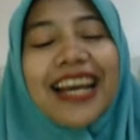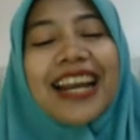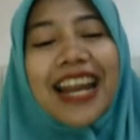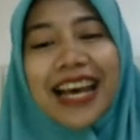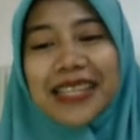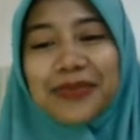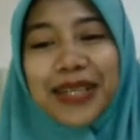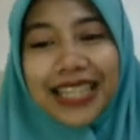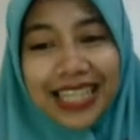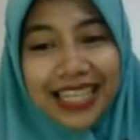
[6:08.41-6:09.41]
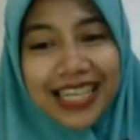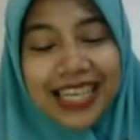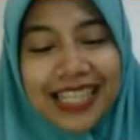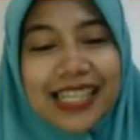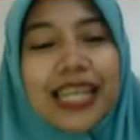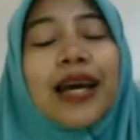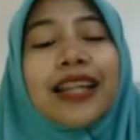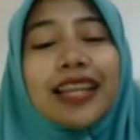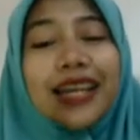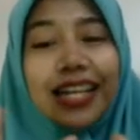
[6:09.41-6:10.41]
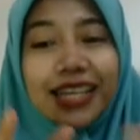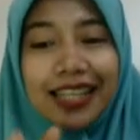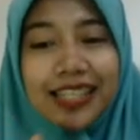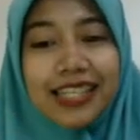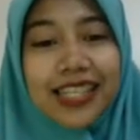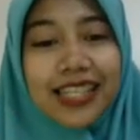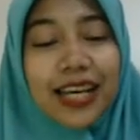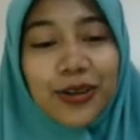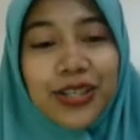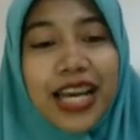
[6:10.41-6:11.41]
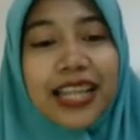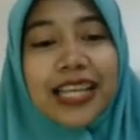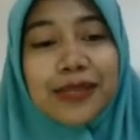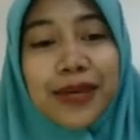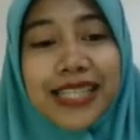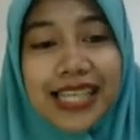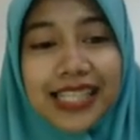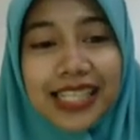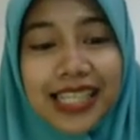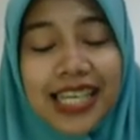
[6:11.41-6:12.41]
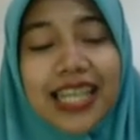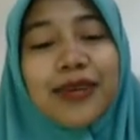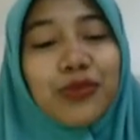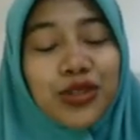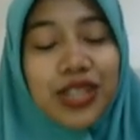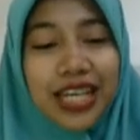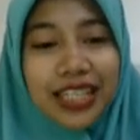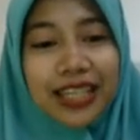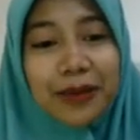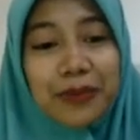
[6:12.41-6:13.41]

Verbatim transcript: Nah, seperti ini. Jadi, tanah liatnya ditaruh di atas meja sini, kemudian kita